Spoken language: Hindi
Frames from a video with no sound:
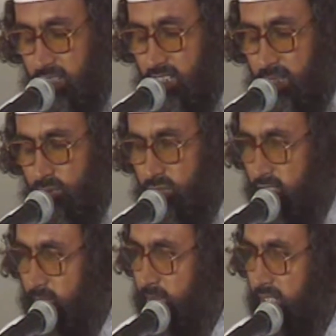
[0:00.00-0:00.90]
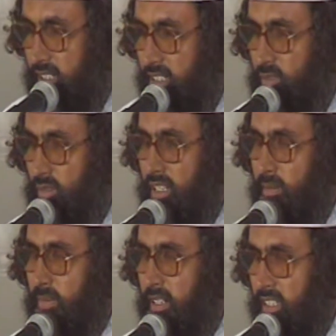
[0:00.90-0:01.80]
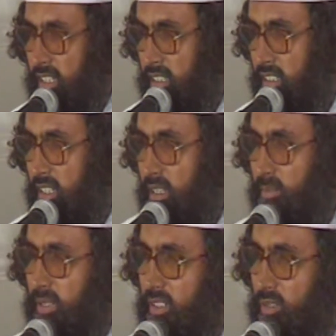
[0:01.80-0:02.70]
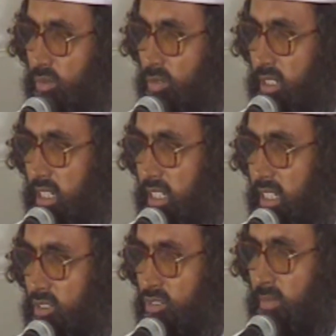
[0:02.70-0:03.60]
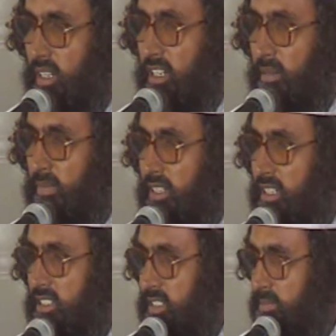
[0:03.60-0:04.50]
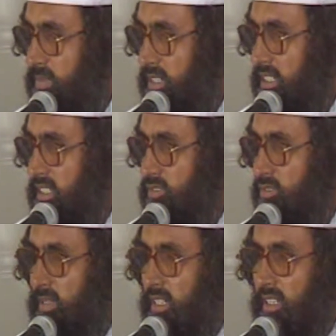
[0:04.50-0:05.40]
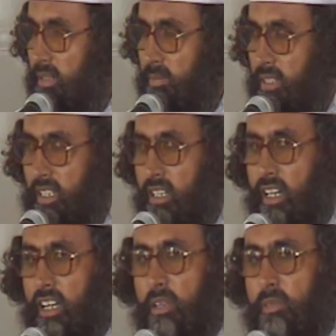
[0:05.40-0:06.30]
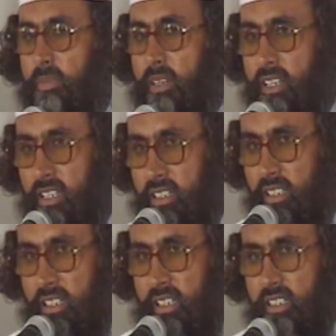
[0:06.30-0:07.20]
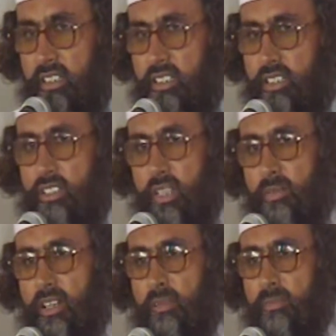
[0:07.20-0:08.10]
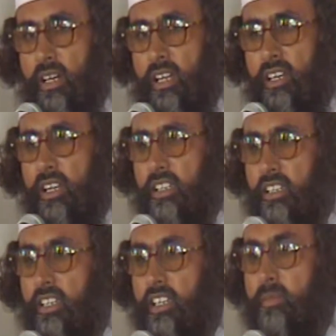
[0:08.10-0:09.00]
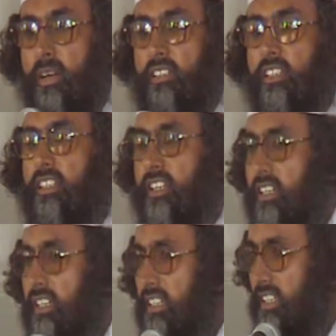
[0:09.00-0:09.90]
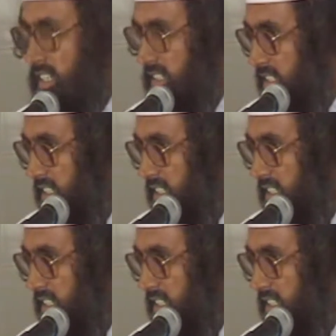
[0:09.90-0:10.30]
लिया अलहम शरीफ पढ़ ली कुरान पढ़ लिया फिर रकू कर लिया और सुबह रबी अलाज़ीम पढ़ लिया सुबहान रबी आला भी पढ़ लिया ये सब हम अल्लाह की इबादत कर रहे हैं क्या कर